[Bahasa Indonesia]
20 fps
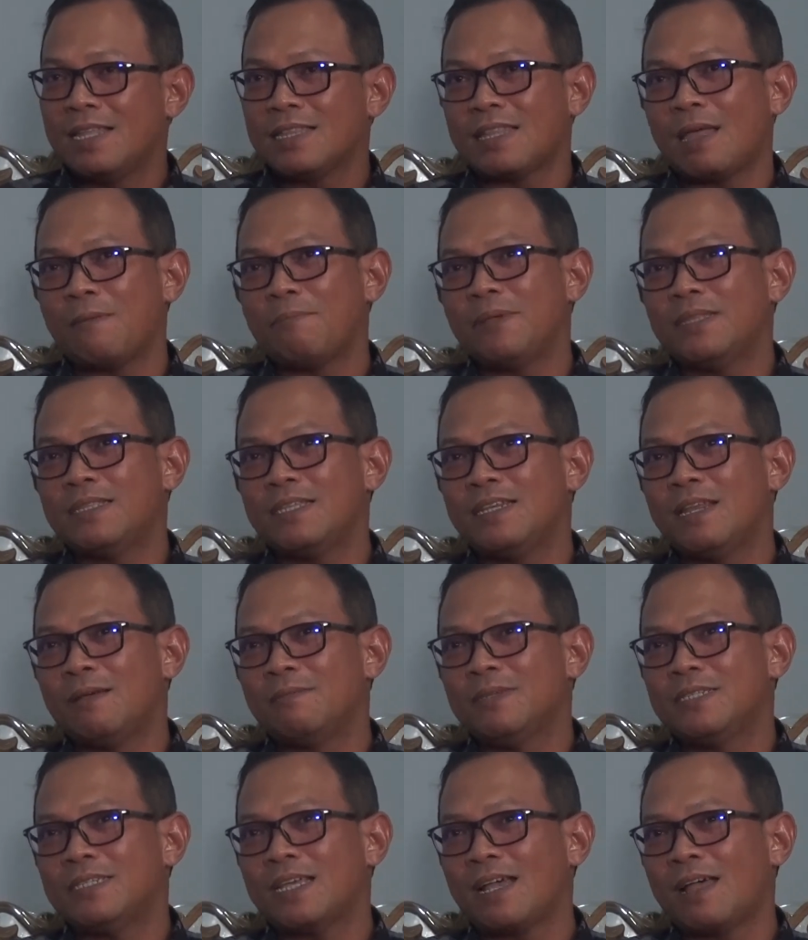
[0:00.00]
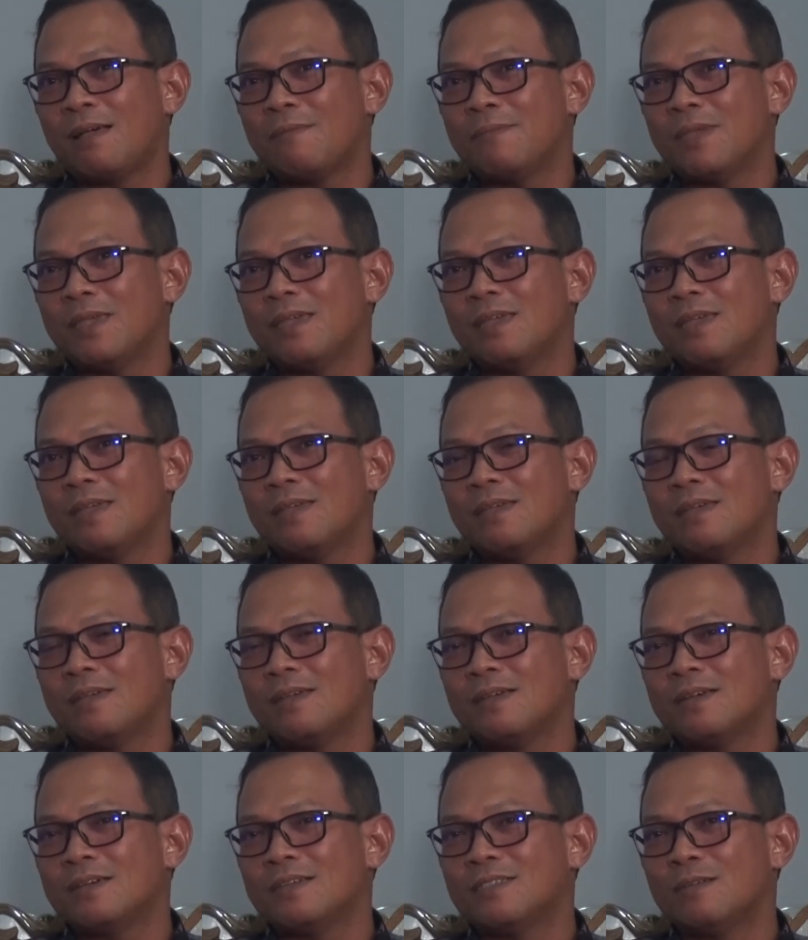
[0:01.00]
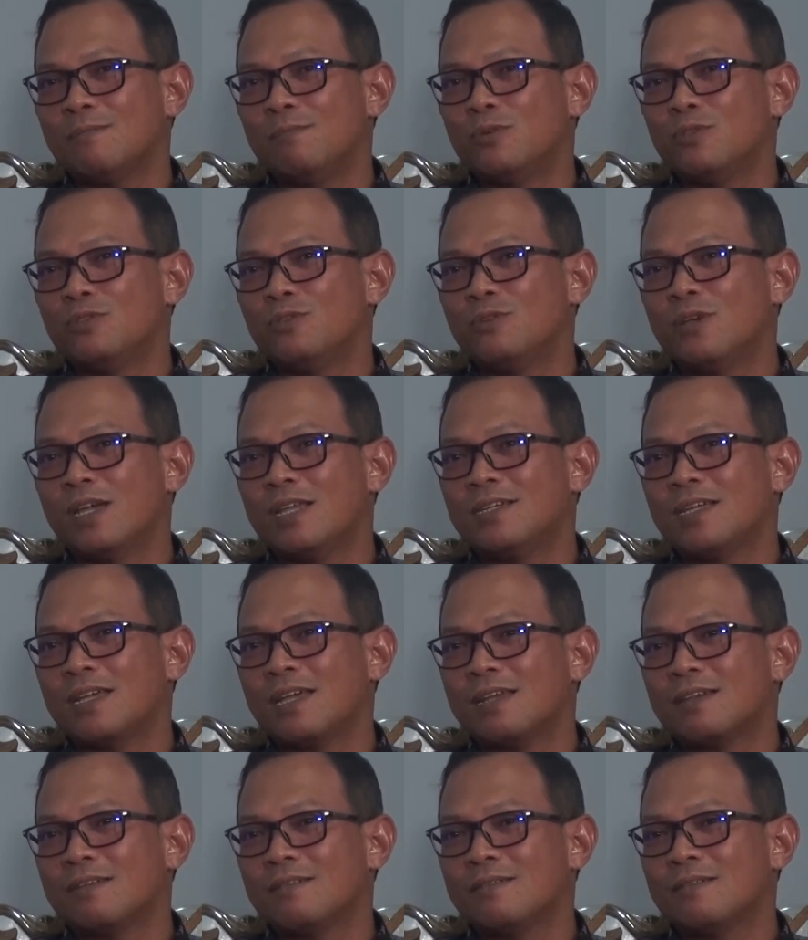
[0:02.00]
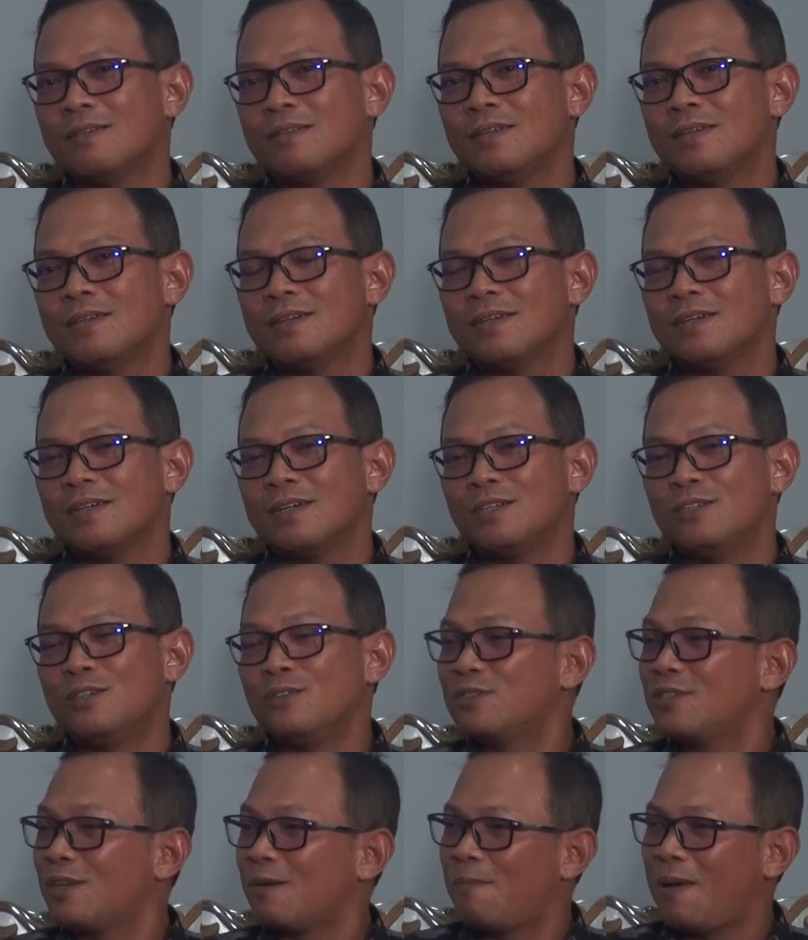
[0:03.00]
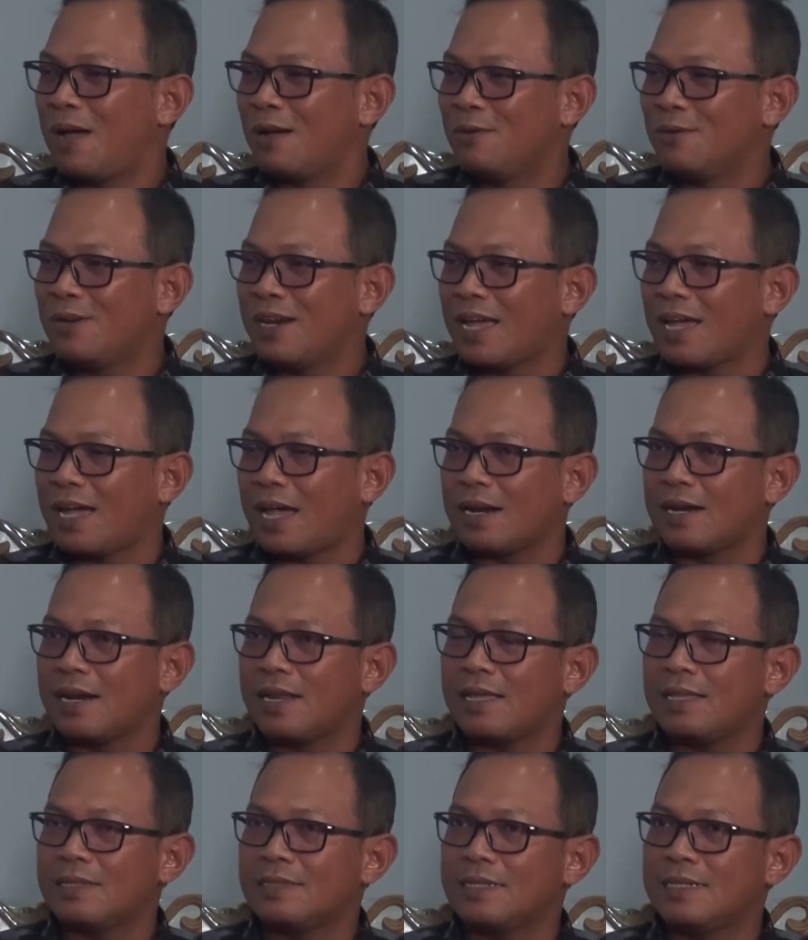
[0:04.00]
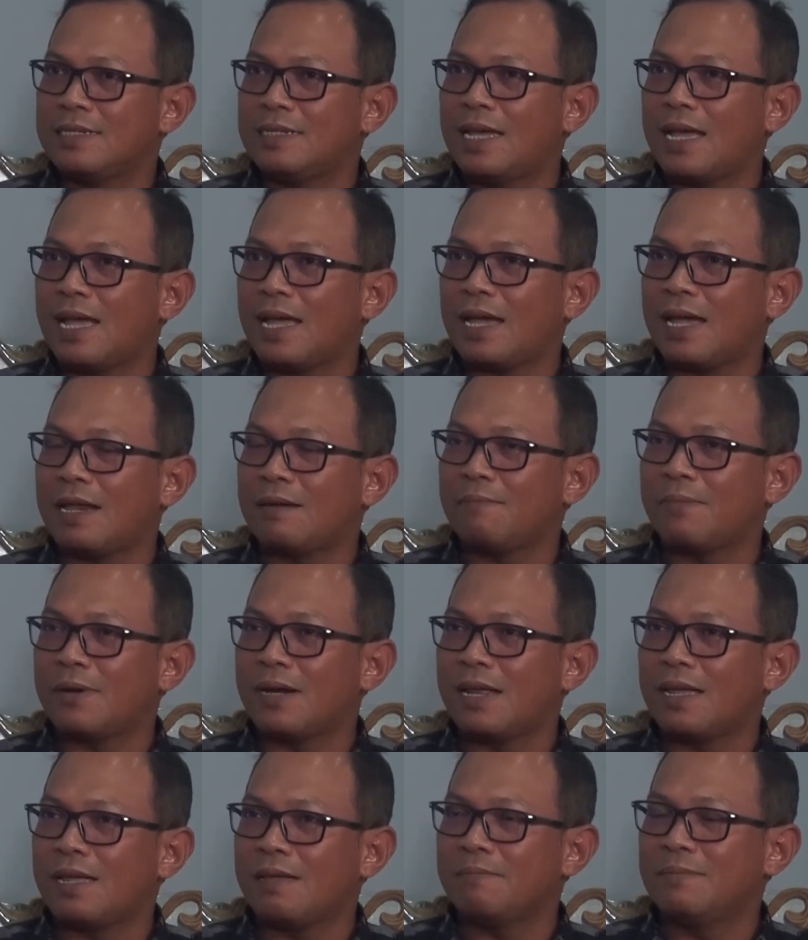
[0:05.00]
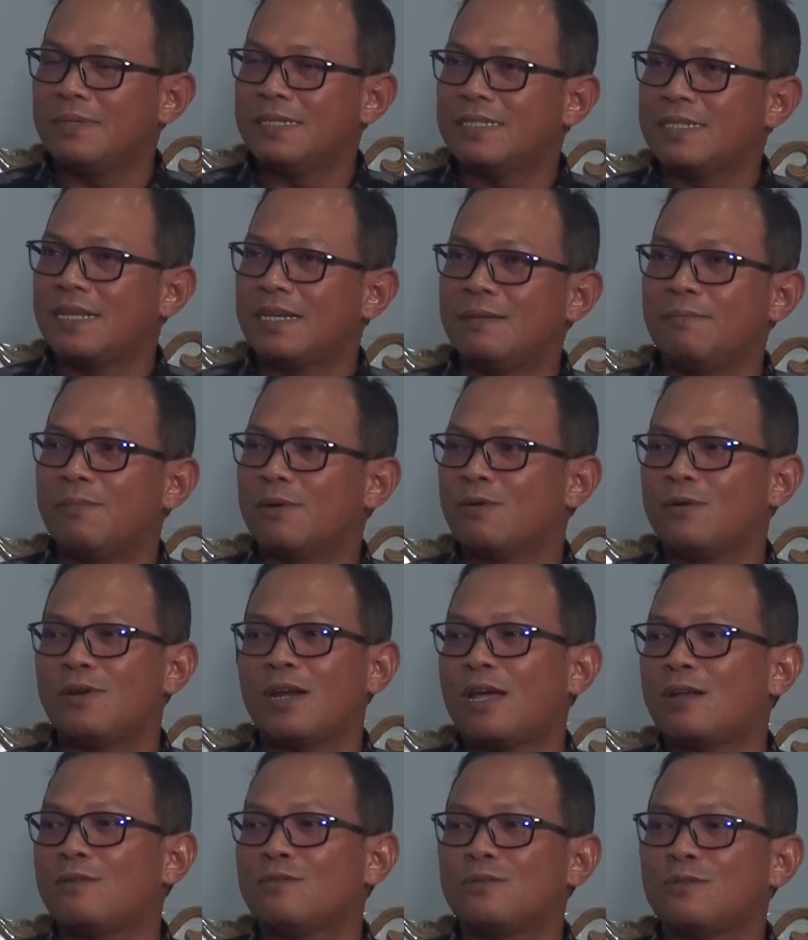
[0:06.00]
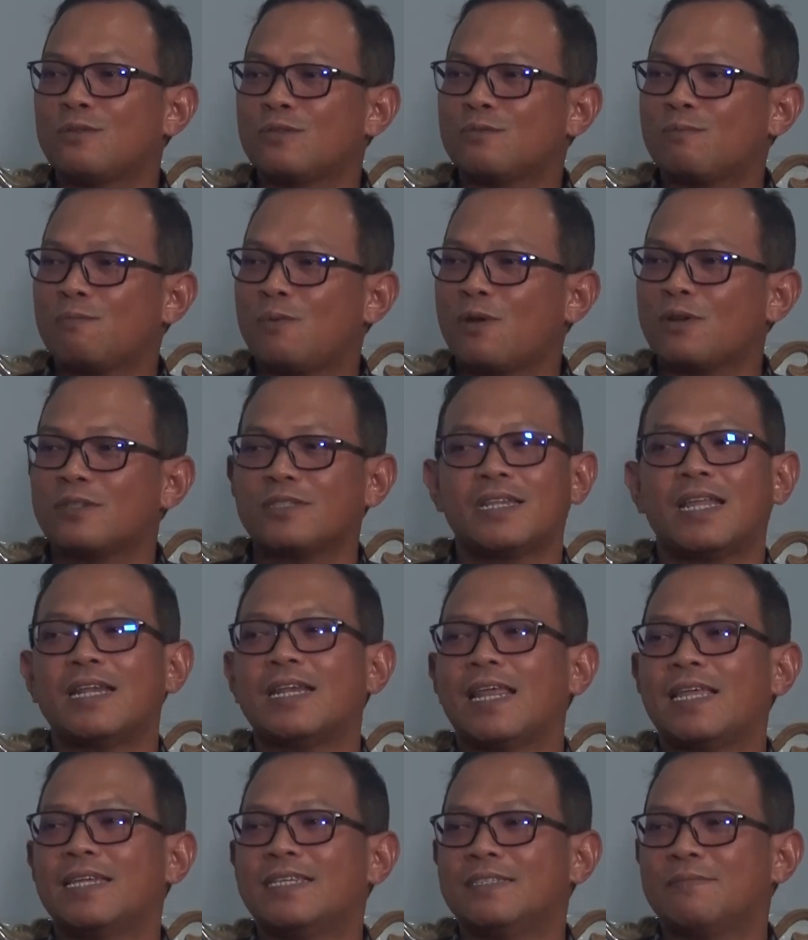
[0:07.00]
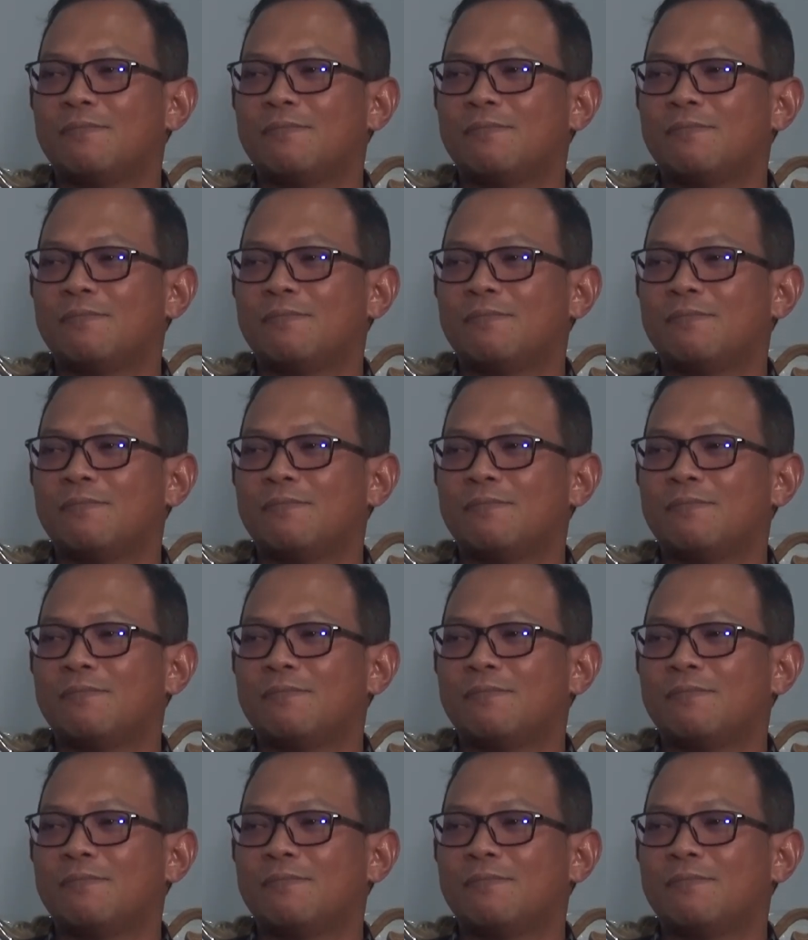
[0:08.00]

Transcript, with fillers: Tapi tidak bisa kami uh, sebut juga dengan Eh, gedung serbaguna karena tidak akan pernah bisa dipergunakan untuk sport dan lain